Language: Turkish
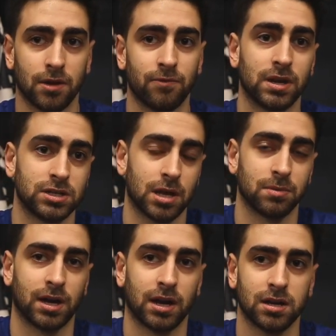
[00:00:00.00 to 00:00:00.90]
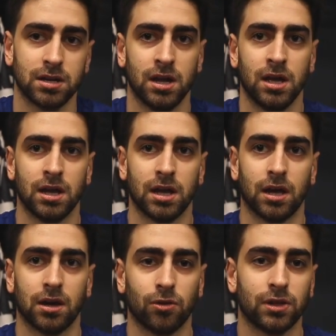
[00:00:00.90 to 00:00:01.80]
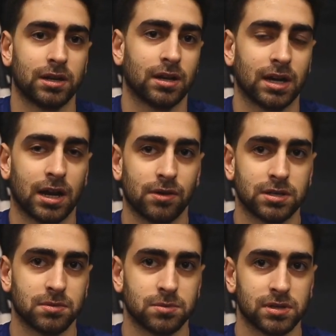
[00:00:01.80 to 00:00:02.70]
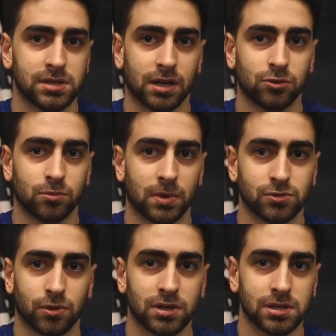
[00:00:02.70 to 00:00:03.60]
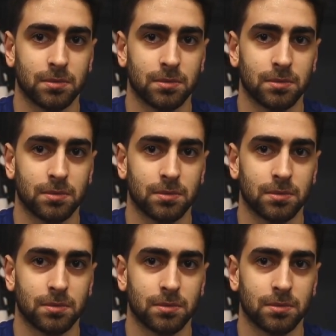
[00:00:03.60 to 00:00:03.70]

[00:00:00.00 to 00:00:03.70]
vereceği bir karar. E, onlar ne karar verirse biz buna saygı durmak zorundayız